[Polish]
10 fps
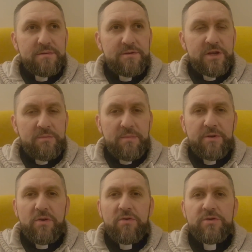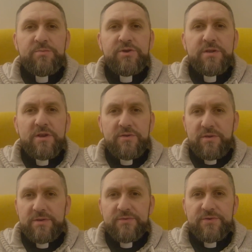trzeba by kogoś przynieść do
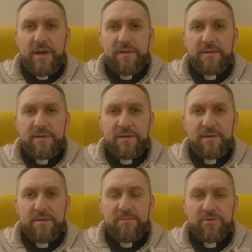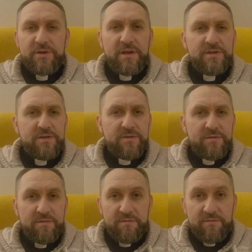Jezusa. Może jest
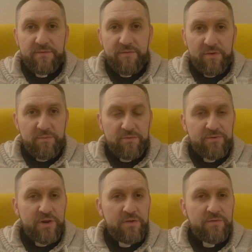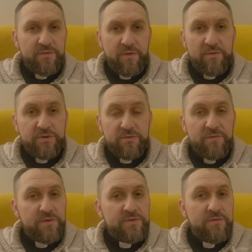w Twoim otoczeniu, w Twoim
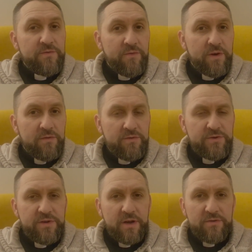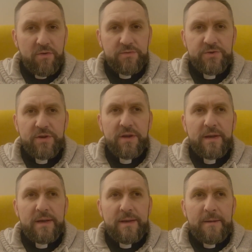środowisku, w Twojej rodzinie ktoś,
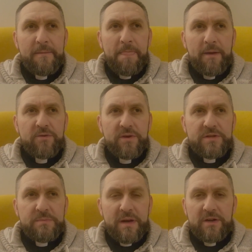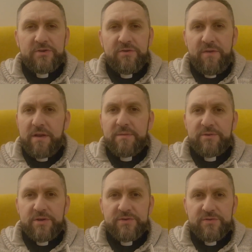kto jest sparaliżowany
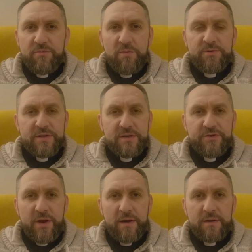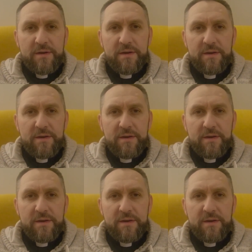przez zło, przez grzech.